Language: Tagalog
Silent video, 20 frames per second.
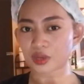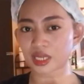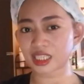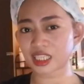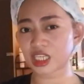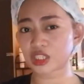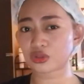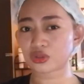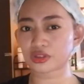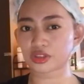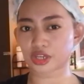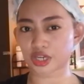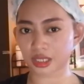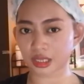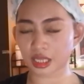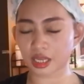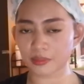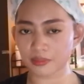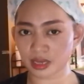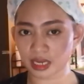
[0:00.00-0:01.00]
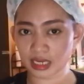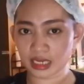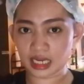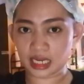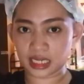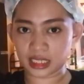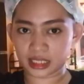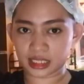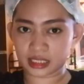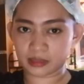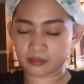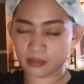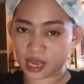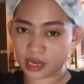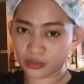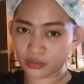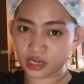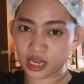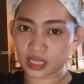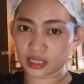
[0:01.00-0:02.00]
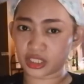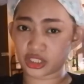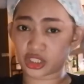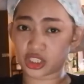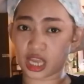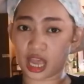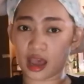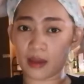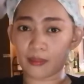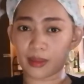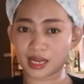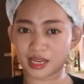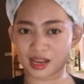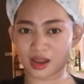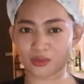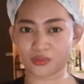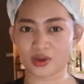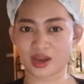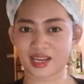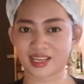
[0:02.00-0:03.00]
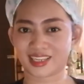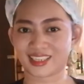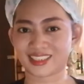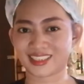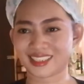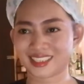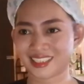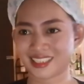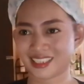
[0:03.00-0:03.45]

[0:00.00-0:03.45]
20 to 30 minutes bago natin siya banlawan.